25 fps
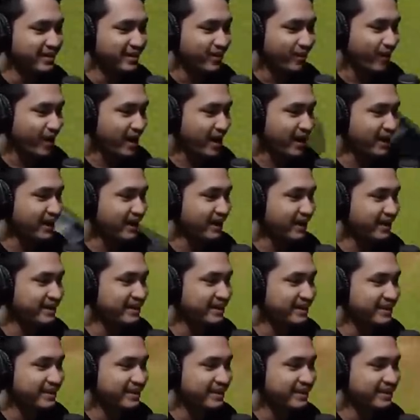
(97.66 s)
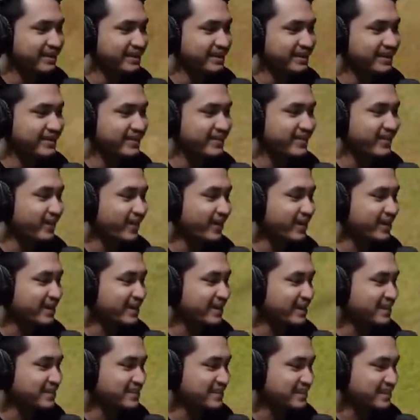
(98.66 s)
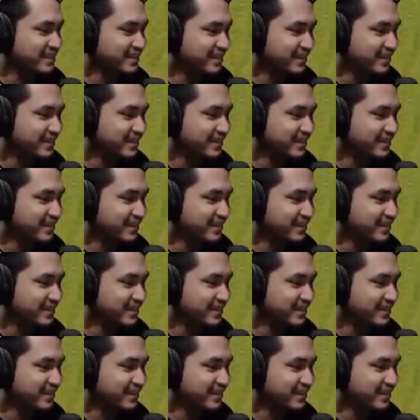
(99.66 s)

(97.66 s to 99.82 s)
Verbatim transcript: Weh. Wah, oh, gila sih.